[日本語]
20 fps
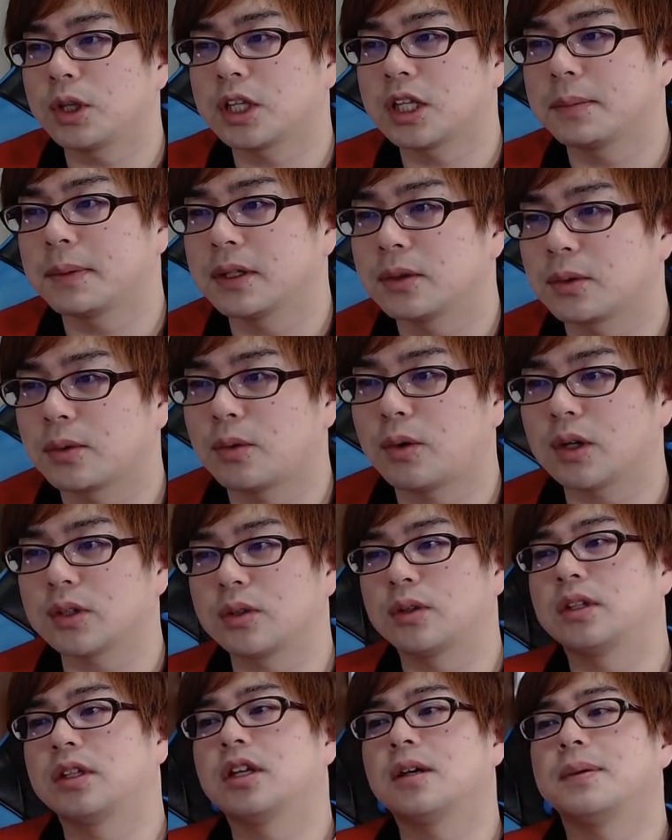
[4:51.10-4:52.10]
場の
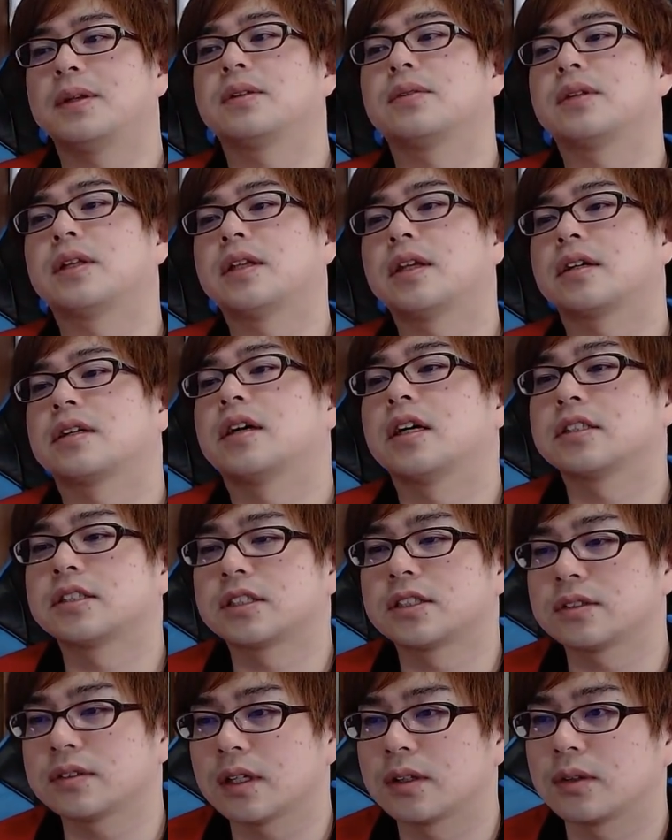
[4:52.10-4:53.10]
コアドルニアミント
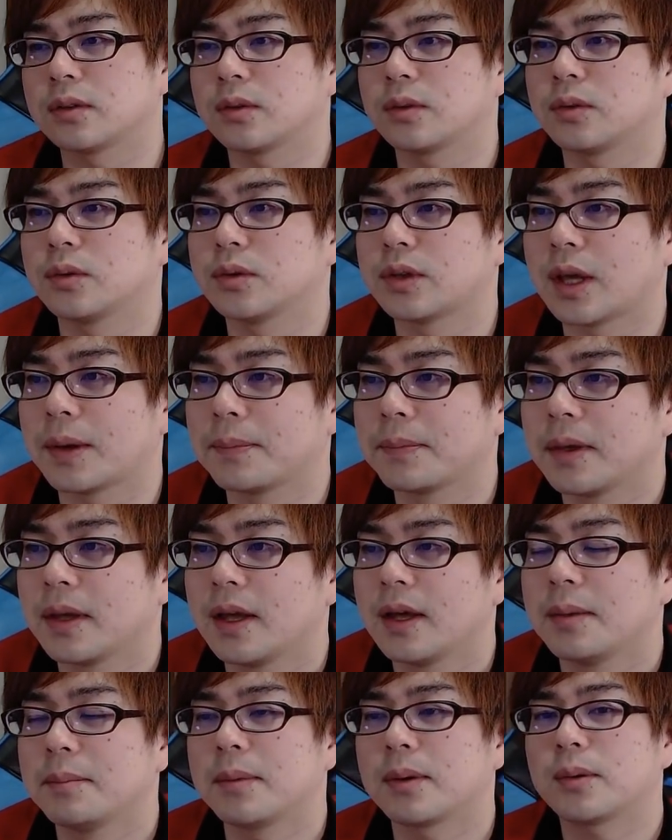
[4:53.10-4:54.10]
780円ということで、
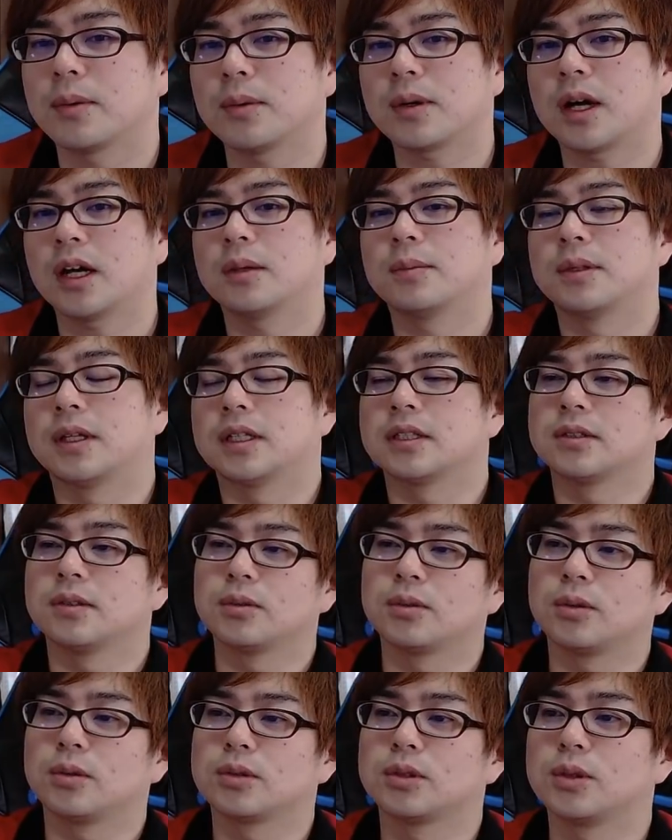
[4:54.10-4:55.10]
このカードもね
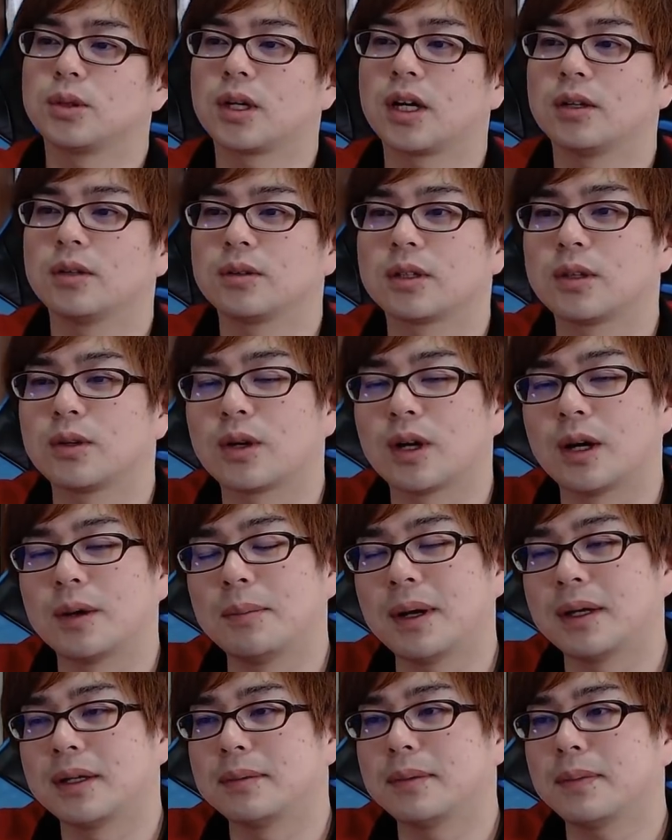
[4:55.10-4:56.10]
相当強いカードっていうか
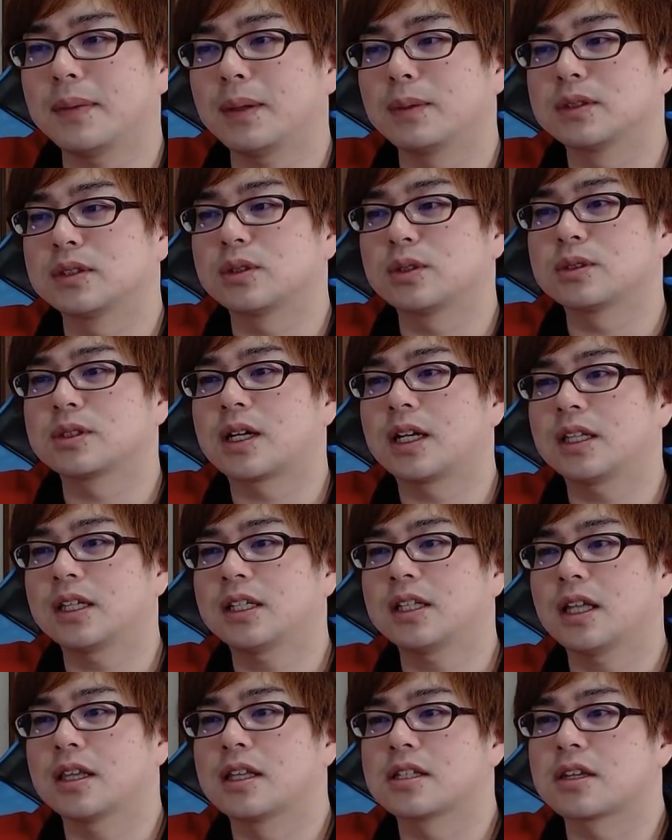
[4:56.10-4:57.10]
まあ今までもずっと使われてき
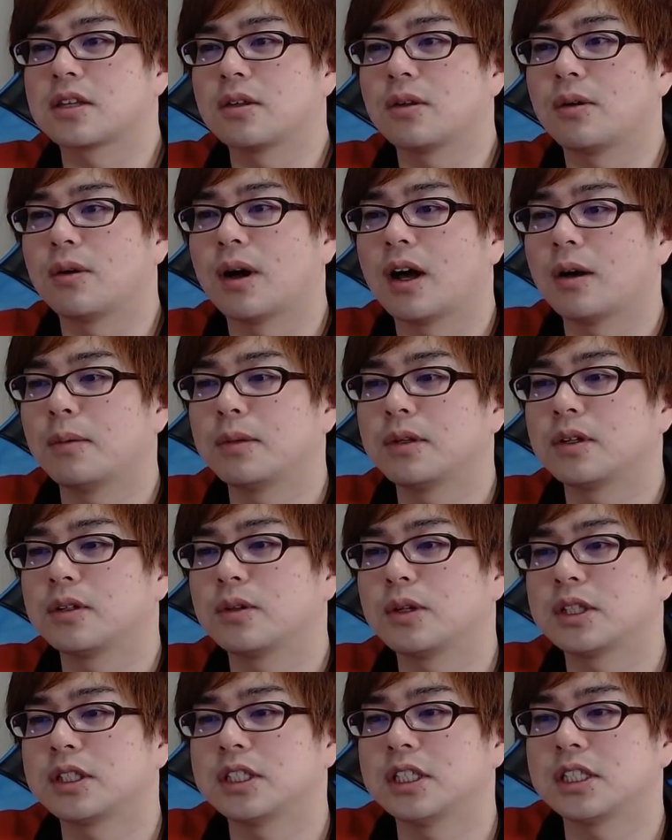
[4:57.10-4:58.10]
たんですけど青緑
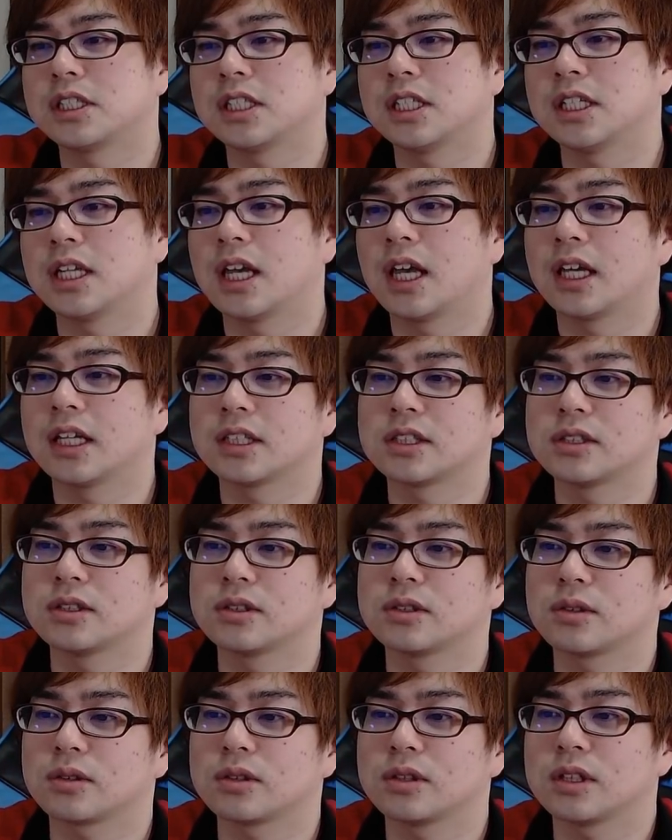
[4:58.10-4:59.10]
の11、えー、瞬
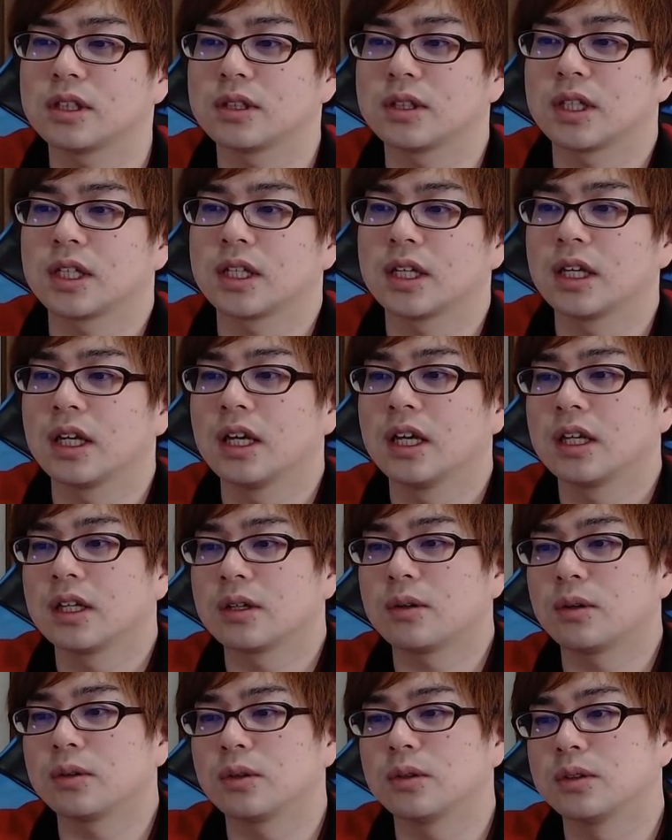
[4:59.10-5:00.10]
速飛
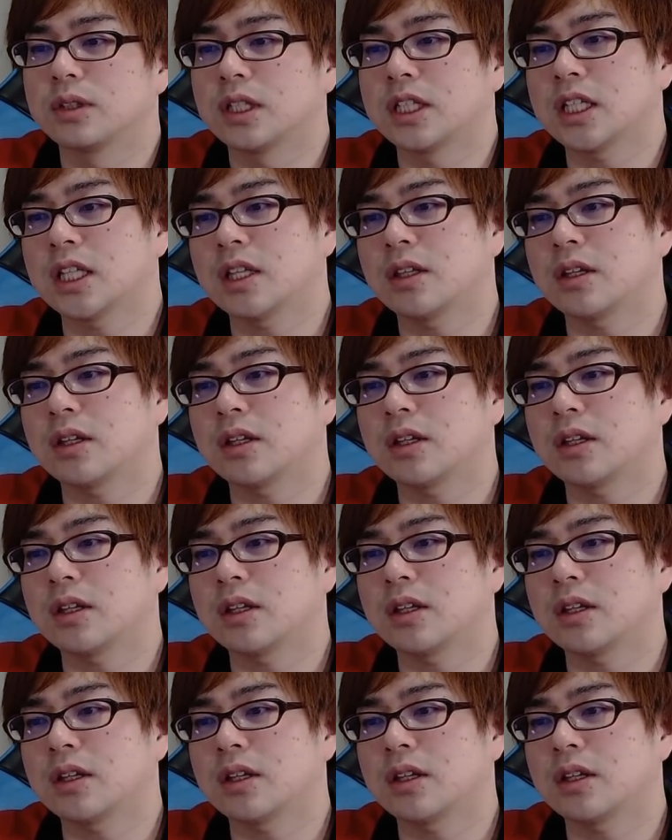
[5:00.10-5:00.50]
行度で出た